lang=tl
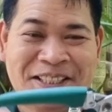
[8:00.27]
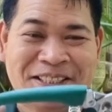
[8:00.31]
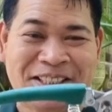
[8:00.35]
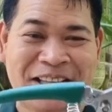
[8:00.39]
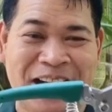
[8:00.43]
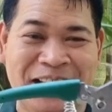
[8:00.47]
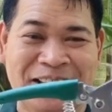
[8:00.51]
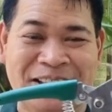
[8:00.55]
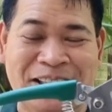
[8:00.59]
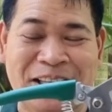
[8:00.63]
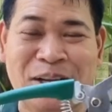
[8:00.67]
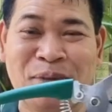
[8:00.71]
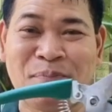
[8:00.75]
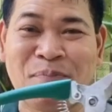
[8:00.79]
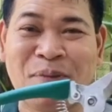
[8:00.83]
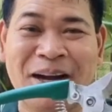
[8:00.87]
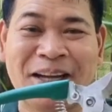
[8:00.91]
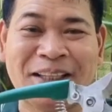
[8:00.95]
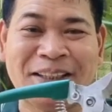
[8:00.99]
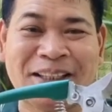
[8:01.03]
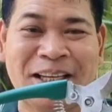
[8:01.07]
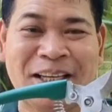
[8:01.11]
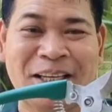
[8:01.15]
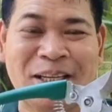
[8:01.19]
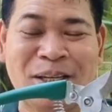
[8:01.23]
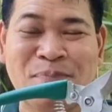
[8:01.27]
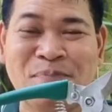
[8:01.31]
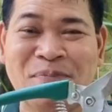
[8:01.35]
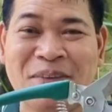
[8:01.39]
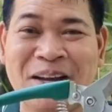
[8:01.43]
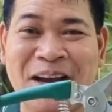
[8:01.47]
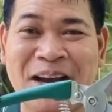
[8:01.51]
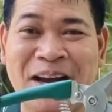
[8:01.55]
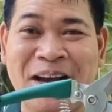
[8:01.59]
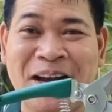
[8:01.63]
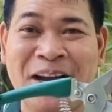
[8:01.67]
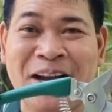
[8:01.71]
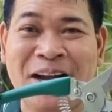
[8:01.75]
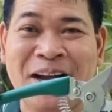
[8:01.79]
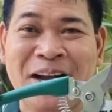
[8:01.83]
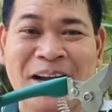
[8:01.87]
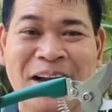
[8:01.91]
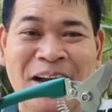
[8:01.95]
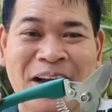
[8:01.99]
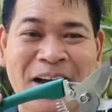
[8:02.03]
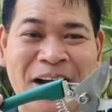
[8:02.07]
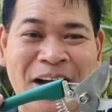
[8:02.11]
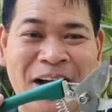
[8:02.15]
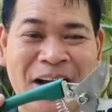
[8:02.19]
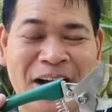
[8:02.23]
sa ating mga tanim na
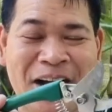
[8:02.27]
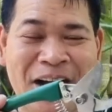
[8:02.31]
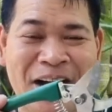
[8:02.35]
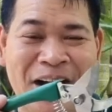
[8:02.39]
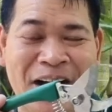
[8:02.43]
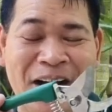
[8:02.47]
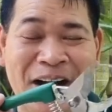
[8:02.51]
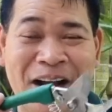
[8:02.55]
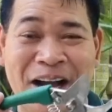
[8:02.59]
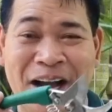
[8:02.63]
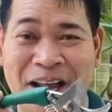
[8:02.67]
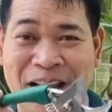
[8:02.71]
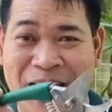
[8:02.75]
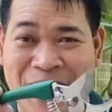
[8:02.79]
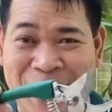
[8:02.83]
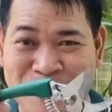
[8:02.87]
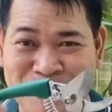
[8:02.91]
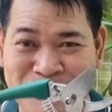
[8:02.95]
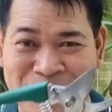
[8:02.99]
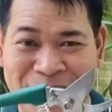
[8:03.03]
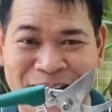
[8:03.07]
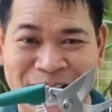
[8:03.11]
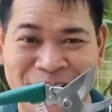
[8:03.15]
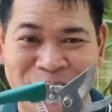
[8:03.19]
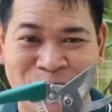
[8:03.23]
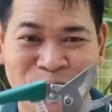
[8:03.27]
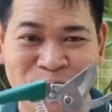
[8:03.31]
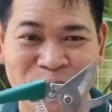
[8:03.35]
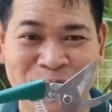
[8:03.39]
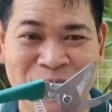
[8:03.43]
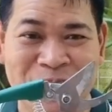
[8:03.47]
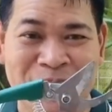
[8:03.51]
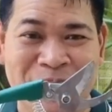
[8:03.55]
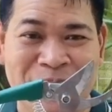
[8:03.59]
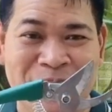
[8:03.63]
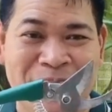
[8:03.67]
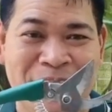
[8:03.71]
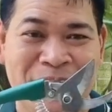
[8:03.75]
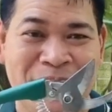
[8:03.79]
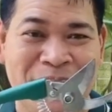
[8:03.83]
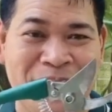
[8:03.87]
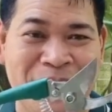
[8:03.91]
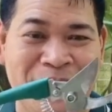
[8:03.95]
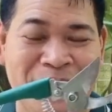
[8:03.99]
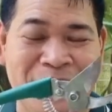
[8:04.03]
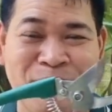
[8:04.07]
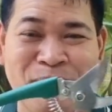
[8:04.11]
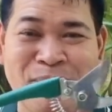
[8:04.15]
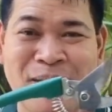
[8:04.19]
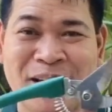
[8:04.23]
uh, halaman. Ano?
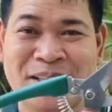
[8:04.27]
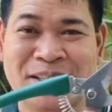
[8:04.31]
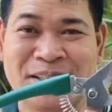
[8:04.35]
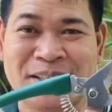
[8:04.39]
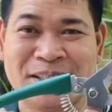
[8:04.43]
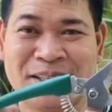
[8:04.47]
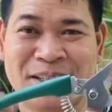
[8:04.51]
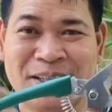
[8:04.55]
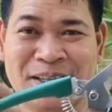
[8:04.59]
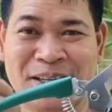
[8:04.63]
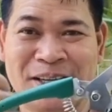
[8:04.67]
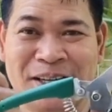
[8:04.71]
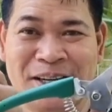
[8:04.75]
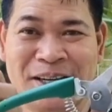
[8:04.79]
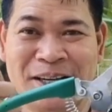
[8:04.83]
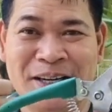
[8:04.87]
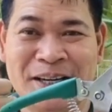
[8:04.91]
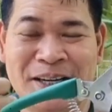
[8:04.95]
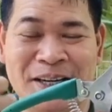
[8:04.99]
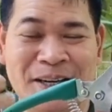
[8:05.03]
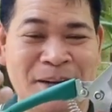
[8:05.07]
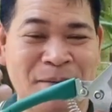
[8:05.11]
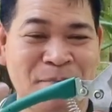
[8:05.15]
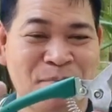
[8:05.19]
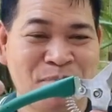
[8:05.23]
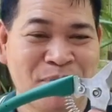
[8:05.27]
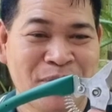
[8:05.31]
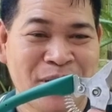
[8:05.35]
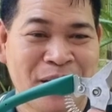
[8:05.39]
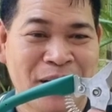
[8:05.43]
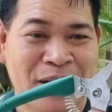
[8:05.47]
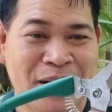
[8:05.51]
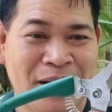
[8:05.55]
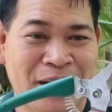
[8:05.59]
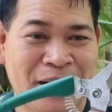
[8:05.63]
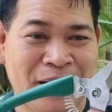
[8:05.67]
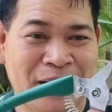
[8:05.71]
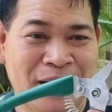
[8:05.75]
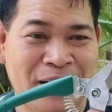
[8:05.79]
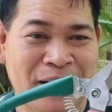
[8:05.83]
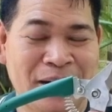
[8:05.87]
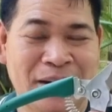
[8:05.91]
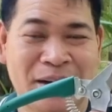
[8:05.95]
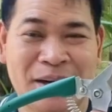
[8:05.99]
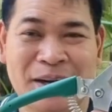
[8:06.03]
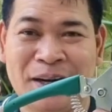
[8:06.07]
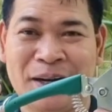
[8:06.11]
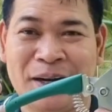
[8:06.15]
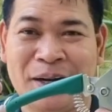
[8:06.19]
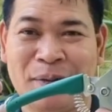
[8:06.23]
Uh, mas uh,
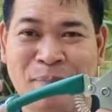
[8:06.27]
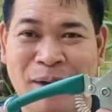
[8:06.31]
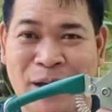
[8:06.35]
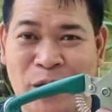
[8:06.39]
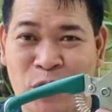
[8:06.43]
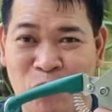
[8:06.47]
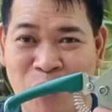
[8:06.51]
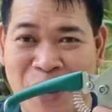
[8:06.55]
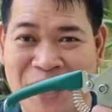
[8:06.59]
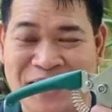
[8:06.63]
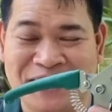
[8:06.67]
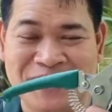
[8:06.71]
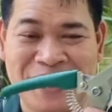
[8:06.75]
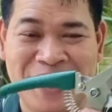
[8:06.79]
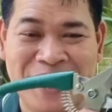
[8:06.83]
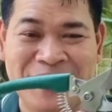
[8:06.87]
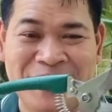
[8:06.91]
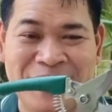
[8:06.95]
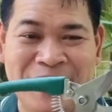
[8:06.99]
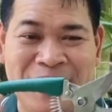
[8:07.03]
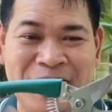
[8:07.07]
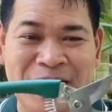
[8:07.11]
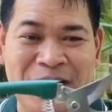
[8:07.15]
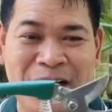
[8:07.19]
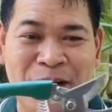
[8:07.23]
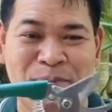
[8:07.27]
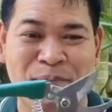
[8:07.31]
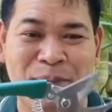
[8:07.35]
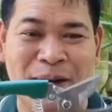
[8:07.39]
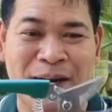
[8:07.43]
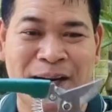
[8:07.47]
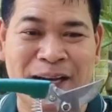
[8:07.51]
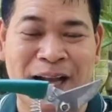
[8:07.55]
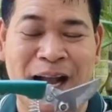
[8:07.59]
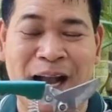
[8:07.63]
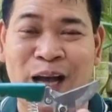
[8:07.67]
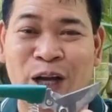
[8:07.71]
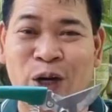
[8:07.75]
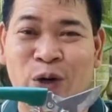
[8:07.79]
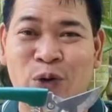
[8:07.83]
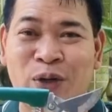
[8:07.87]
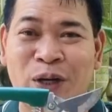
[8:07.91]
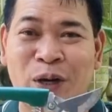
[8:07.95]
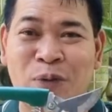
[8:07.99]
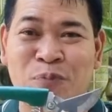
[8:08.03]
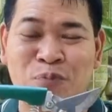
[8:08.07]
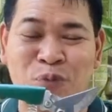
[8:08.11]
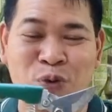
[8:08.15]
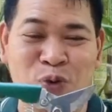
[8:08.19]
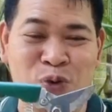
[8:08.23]
uh, maiwasan ang uh,
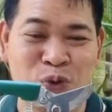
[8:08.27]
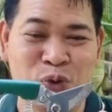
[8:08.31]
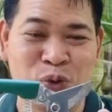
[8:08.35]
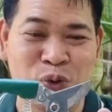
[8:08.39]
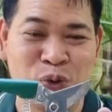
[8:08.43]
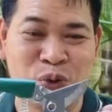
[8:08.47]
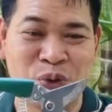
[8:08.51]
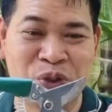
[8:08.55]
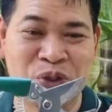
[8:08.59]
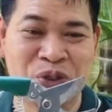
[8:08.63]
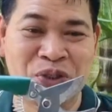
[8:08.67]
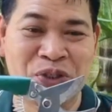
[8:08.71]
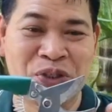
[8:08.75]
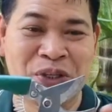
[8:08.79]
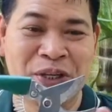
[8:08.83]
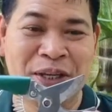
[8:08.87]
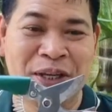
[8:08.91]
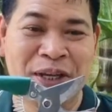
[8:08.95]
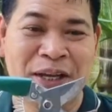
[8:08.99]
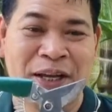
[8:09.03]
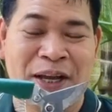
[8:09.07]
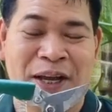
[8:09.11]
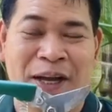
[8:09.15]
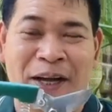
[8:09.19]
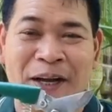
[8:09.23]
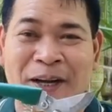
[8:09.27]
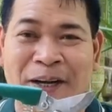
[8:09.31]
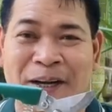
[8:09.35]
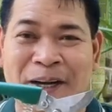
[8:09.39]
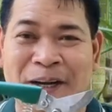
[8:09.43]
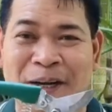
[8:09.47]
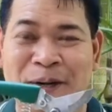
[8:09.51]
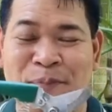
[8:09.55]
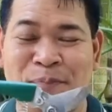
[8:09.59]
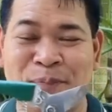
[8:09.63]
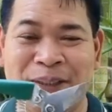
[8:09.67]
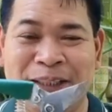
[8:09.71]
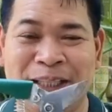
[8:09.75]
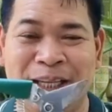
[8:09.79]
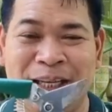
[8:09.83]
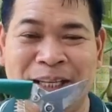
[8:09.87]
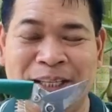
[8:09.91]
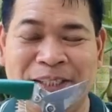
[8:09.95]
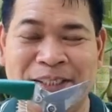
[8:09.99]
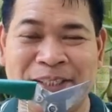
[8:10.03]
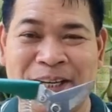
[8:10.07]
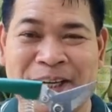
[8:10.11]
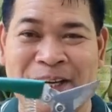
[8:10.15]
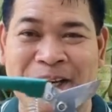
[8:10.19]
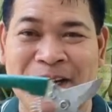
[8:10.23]
pagkakaroon ng fungus, uh,
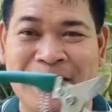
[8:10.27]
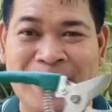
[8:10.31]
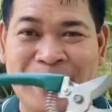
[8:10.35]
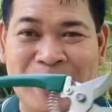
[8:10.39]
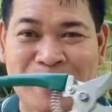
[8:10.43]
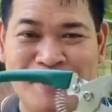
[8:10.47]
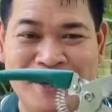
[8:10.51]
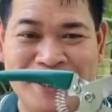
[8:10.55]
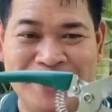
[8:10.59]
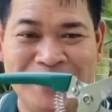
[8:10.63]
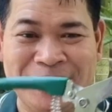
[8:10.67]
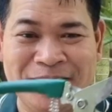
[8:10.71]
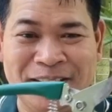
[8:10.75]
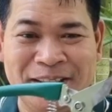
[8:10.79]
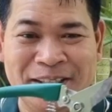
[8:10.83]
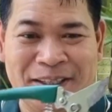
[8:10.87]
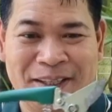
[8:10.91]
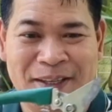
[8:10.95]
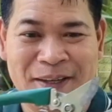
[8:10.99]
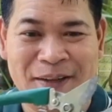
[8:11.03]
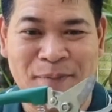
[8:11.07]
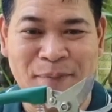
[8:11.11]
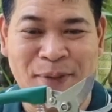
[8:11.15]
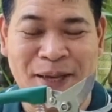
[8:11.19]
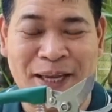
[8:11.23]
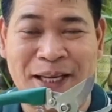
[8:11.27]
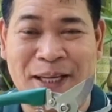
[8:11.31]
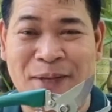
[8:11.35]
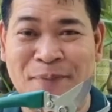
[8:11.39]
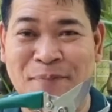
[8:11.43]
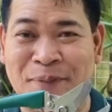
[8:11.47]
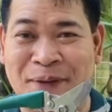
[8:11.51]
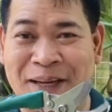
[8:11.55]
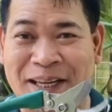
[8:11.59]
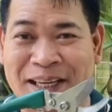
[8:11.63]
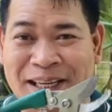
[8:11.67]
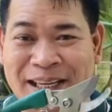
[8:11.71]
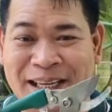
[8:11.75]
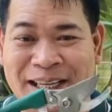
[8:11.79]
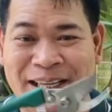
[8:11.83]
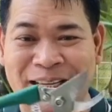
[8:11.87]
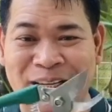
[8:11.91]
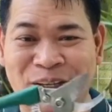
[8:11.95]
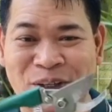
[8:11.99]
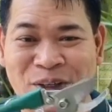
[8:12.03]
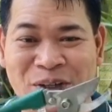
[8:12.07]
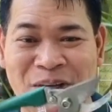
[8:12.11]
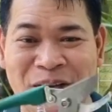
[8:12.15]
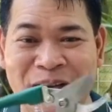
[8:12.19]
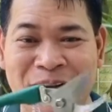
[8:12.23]
madali siyang uh, gamitin, very
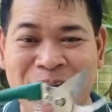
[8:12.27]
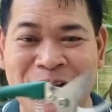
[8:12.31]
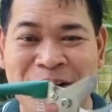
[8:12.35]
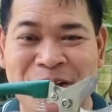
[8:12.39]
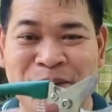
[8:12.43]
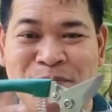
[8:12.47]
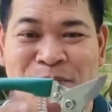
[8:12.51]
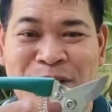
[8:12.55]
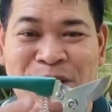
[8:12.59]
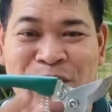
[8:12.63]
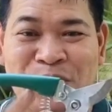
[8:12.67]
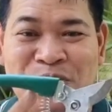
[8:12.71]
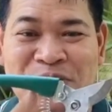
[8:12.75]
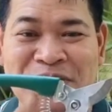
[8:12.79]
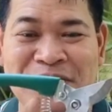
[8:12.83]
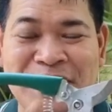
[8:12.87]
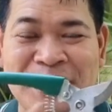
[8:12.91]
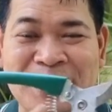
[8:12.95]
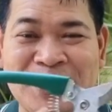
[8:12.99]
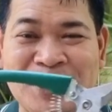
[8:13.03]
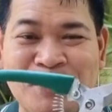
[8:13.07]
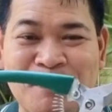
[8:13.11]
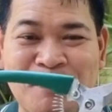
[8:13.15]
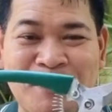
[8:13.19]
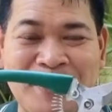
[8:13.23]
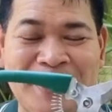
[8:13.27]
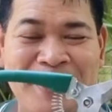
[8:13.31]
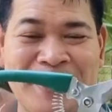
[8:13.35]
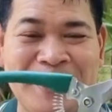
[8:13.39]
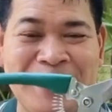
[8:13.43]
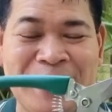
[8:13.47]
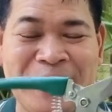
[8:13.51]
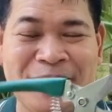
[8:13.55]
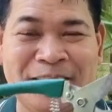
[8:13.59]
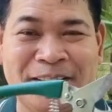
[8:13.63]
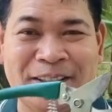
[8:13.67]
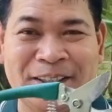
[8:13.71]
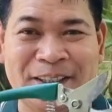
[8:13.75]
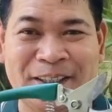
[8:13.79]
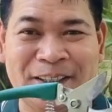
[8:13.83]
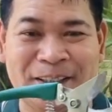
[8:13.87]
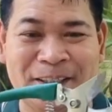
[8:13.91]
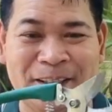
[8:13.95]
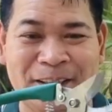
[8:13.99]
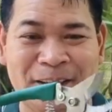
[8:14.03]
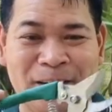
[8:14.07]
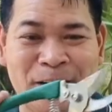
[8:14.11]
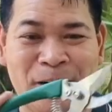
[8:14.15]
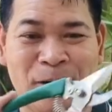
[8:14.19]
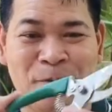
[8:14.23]
friendly. Ano? Meron siyang spring at
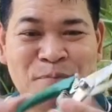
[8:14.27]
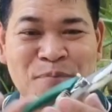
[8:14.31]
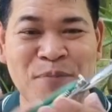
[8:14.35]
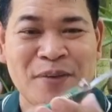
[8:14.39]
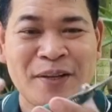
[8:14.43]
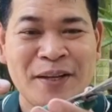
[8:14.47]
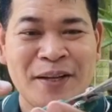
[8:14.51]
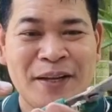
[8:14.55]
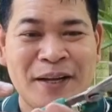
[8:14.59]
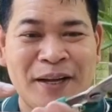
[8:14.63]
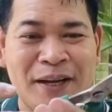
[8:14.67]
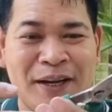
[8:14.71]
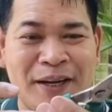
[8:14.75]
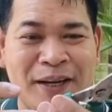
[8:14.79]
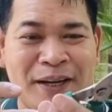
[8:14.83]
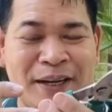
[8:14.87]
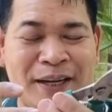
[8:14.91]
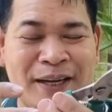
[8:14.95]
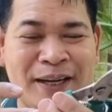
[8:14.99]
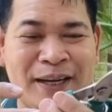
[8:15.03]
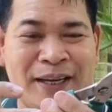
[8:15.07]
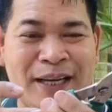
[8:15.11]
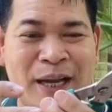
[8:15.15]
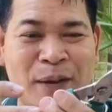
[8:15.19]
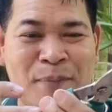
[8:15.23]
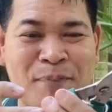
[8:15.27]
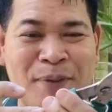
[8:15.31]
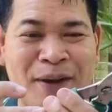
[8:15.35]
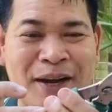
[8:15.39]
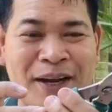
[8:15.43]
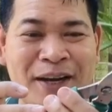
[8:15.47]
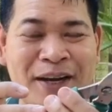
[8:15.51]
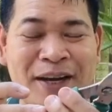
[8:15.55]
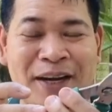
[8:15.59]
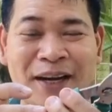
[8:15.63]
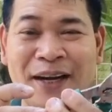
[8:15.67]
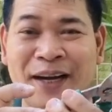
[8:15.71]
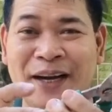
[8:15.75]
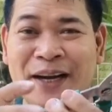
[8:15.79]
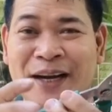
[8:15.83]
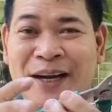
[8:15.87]
uh, uh, napaka